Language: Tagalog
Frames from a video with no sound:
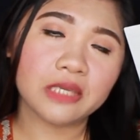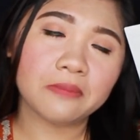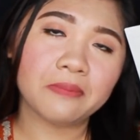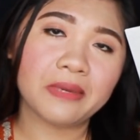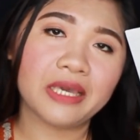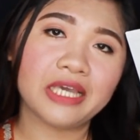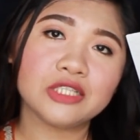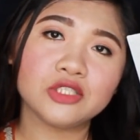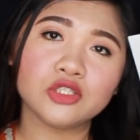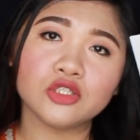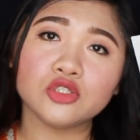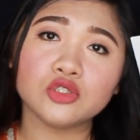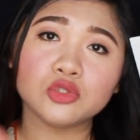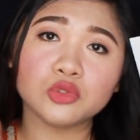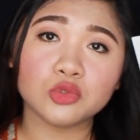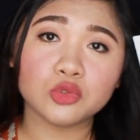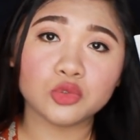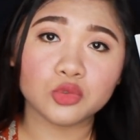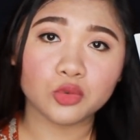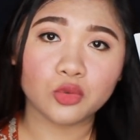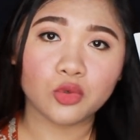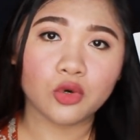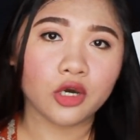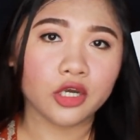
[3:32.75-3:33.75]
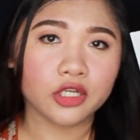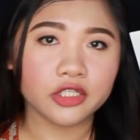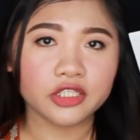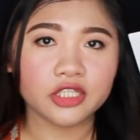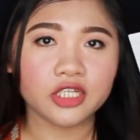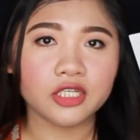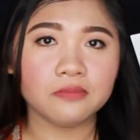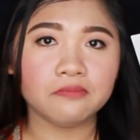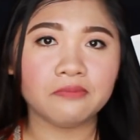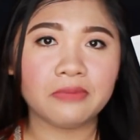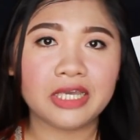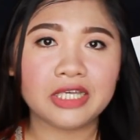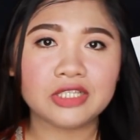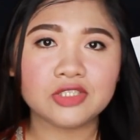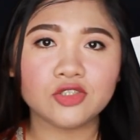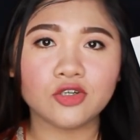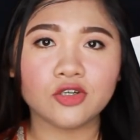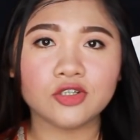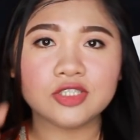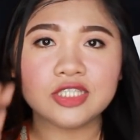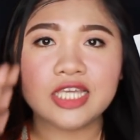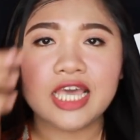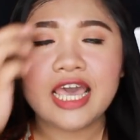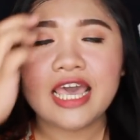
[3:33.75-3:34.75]
pesos to 200
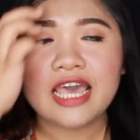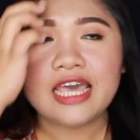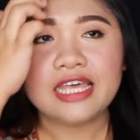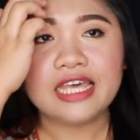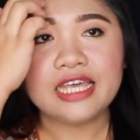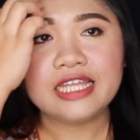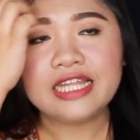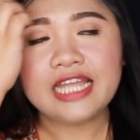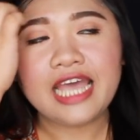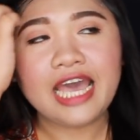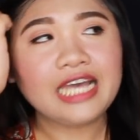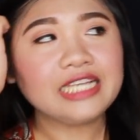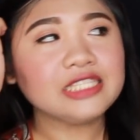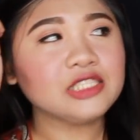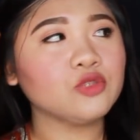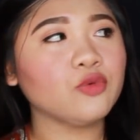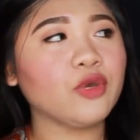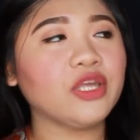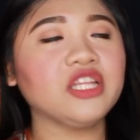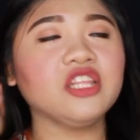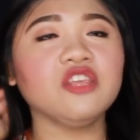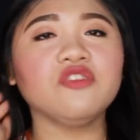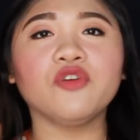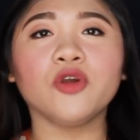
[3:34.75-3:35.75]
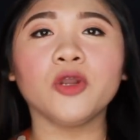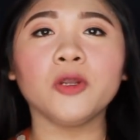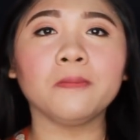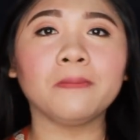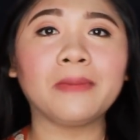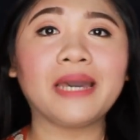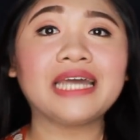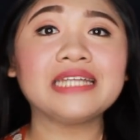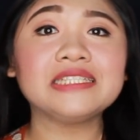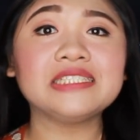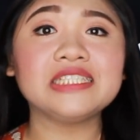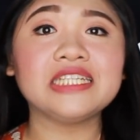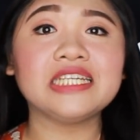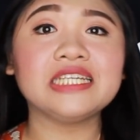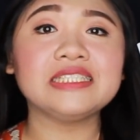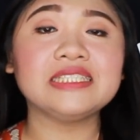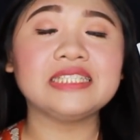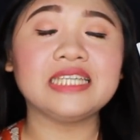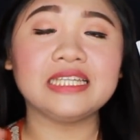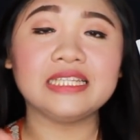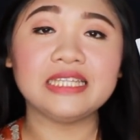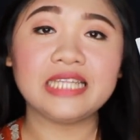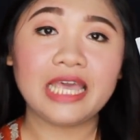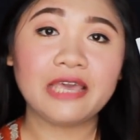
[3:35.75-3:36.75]
pesos. It has 24 patches
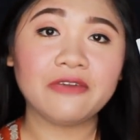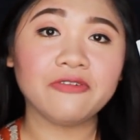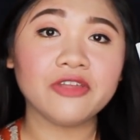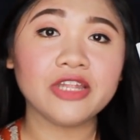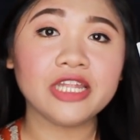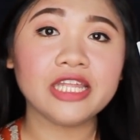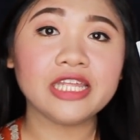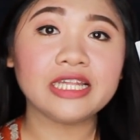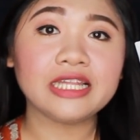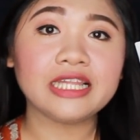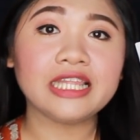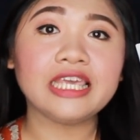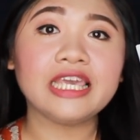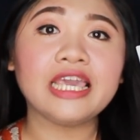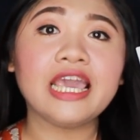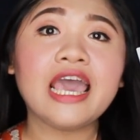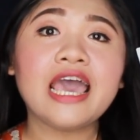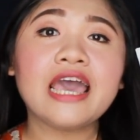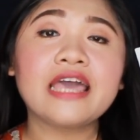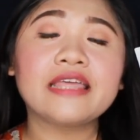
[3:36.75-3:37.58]
and definitely